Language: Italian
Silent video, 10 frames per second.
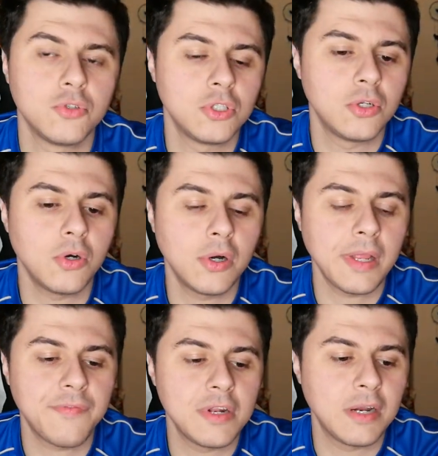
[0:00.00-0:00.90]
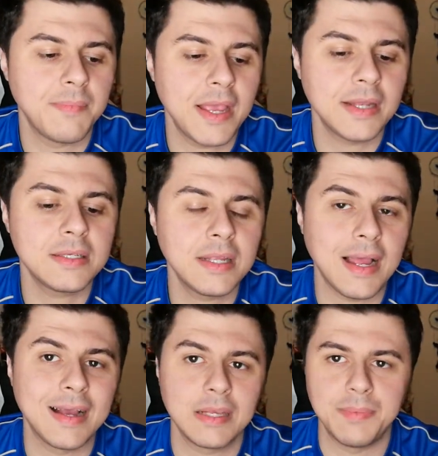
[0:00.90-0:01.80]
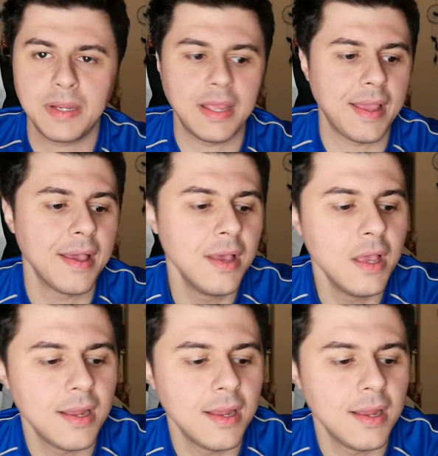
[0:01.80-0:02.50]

girone finalmente, anche perché